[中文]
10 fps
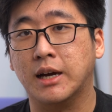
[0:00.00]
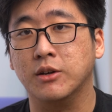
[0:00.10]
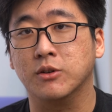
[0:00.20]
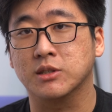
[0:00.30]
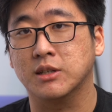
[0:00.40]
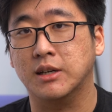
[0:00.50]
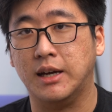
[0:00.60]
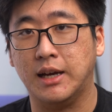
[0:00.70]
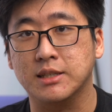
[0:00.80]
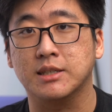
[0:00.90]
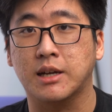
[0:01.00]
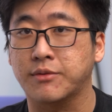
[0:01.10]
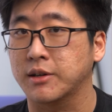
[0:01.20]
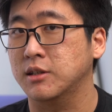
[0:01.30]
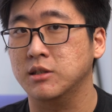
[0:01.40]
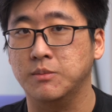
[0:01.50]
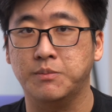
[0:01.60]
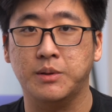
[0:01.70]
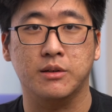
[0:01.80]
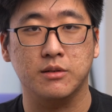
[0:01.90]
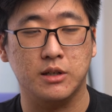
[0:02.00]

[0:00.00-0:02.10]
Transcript: 它有着 A 十三 仿生芯片